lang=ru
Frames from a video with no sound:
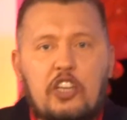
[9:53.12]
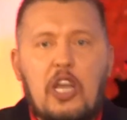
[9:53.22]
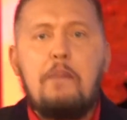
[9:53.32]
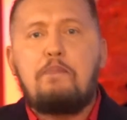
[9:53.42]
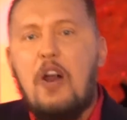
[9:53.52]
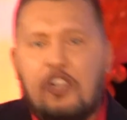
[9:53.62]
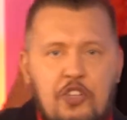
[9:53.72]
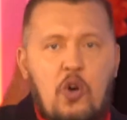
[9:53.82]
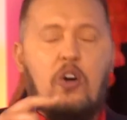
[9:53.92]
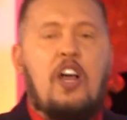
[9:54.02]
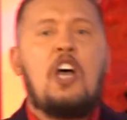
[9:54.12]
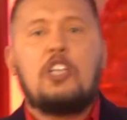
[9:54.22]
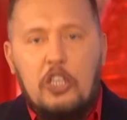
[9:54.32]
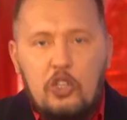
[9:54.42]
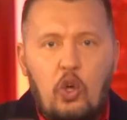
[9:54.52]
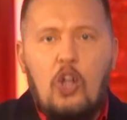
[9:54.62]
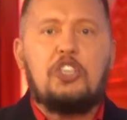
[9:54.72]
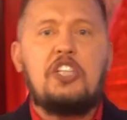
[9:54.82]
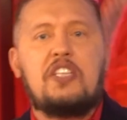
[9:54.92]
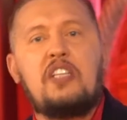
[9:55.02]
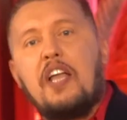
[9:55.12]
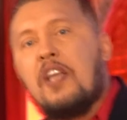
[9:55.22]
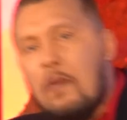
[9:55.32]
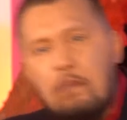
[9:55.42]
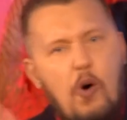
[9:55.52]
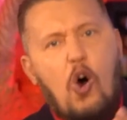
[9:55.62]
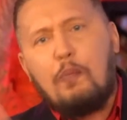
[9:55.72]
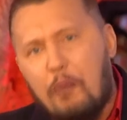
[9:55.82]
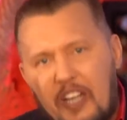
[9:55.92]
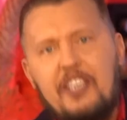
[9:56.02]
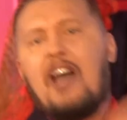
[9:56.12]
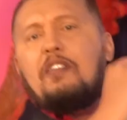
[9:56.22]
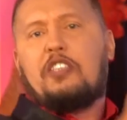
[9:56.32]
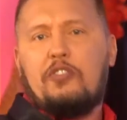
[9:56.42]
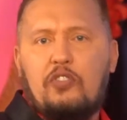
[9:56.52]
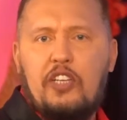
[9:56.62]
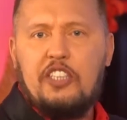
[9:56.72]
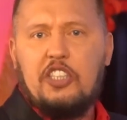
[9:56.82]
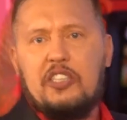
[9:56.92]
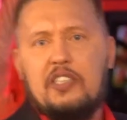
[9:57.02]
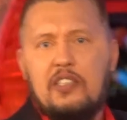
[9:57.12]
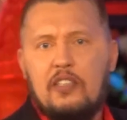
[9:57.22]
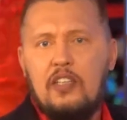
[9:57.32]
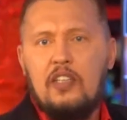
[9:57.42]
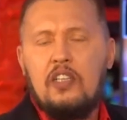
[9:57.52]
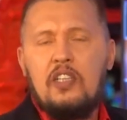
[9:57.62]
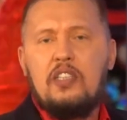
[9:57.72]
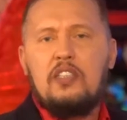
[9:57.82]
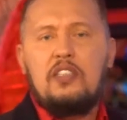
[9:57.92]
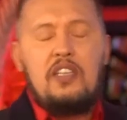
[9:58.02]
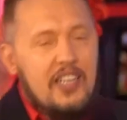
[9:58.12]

ты партнер, ты должен знать, Бог проявится в твоей жизни. Аминь.